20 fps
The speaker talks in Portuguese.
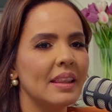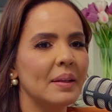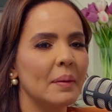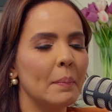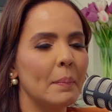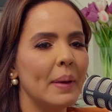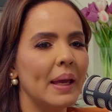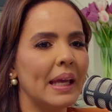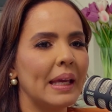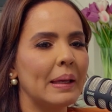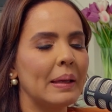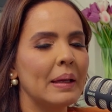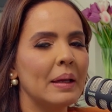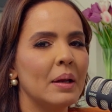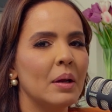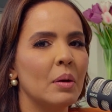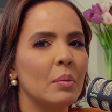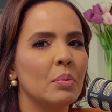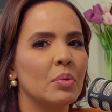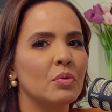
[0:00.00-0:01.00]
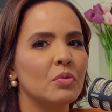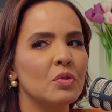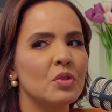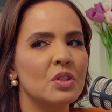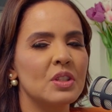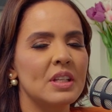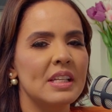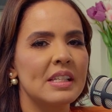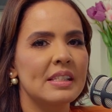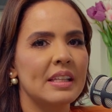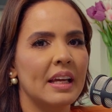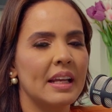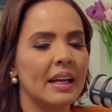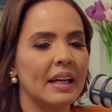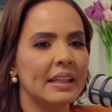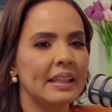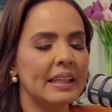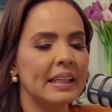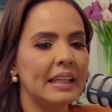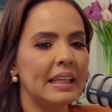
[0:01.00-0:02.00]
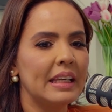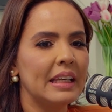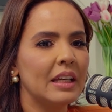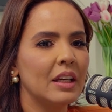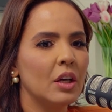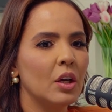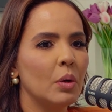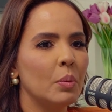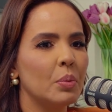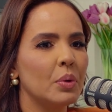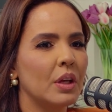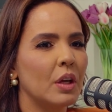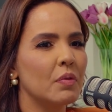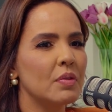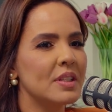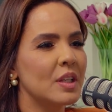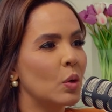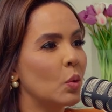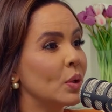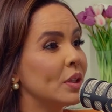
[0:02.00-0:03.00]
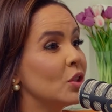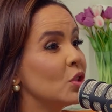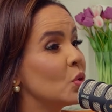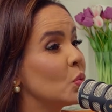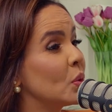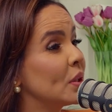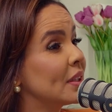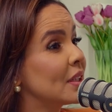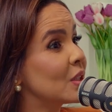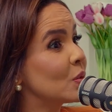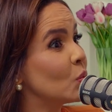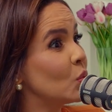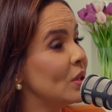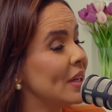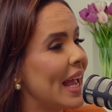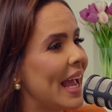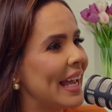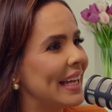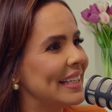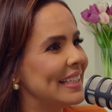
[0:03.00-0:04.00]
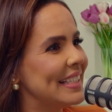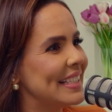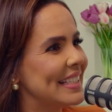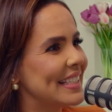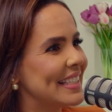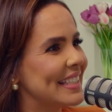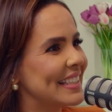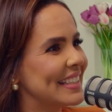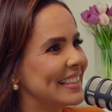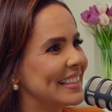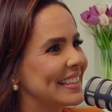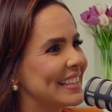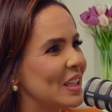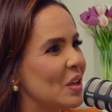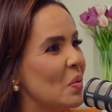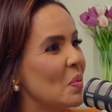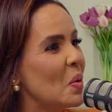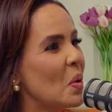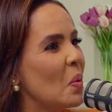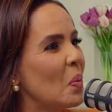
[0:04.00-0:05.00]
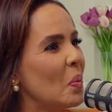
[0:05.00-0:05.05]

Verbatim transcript: também por você estar aqui, porque você cuida de muitas mulheres. Uhum. E o meu